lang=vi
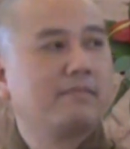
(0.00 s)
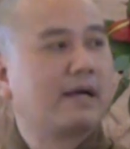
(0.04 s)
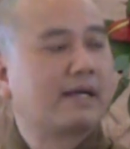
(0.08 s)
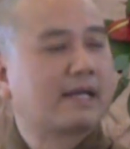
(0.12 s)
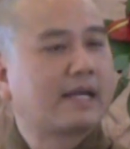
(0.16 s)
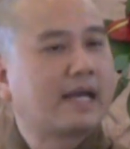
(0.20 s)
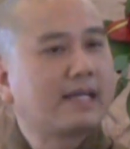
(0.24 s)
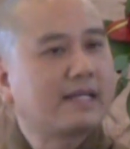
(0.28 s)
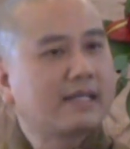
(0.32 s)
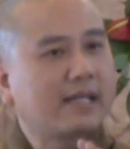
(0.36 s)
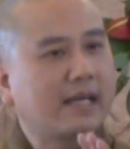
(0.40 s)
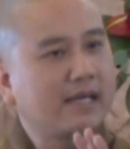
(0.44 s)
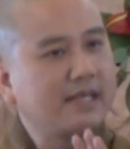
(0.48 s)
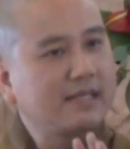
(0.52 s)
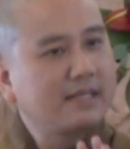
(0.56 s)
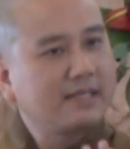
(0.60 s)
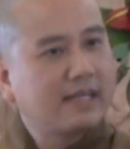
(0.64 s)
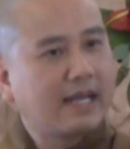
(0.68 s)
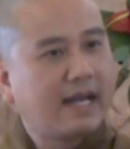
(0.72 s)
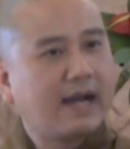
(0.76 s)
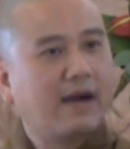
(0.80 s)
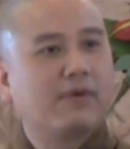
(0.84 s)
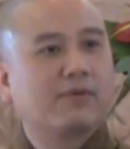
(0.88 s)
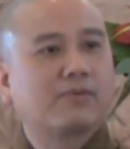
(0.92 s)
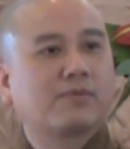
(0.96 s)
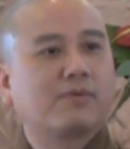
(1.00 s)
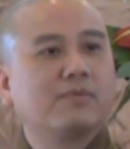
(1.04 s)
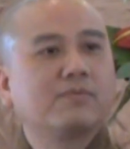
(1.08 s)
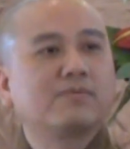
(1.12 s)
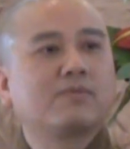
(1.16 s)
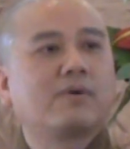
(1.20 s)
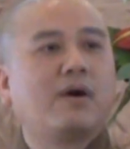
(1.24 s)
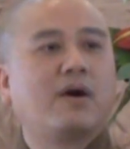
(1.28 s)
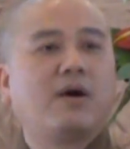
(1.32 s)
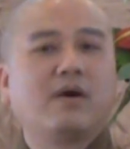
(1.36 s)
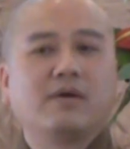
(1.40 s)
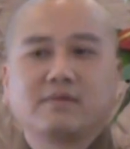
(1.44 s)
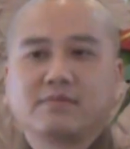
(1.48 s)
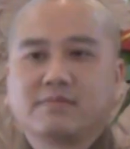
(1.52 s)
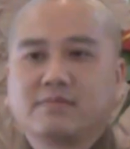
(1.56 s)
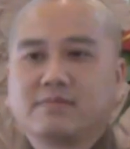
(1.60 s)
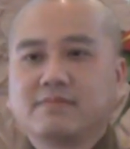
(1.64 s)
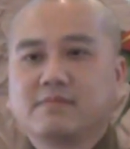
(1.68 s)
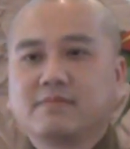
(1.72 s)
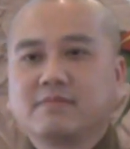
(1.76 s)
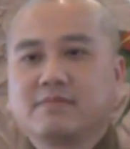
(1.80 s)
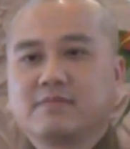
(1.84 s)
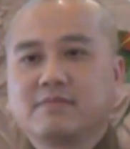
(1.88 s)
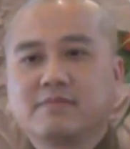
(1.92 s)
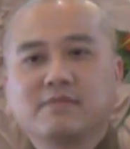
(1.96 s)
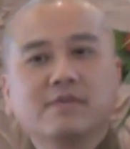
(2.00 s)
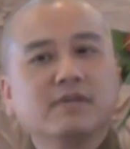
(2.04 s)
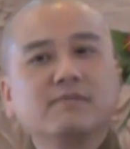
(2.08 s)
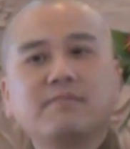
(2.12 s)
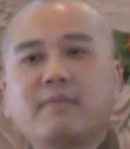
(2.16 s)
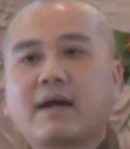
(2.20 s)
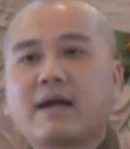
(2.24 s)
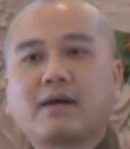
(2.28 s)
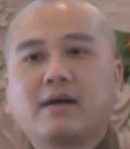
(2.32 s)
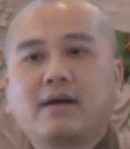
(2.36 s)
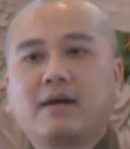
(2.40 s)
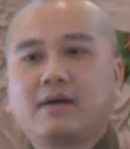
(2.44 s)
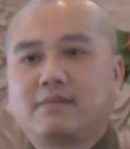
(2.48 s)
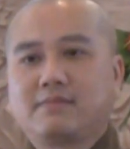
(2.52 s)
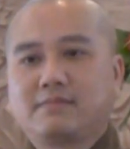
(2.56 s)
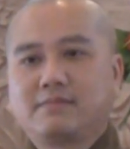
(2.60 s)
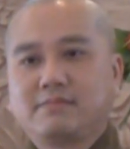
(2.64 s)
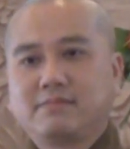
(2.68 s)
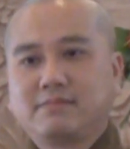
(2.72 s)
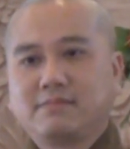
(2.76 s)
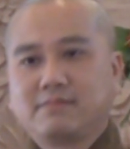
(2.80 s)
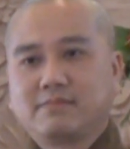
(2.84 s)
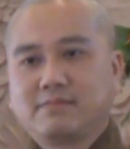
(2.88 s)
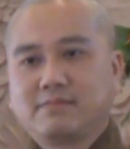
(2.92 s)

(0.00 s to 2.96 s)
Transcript: mà cái thấy nào cũng còn vương mắc hết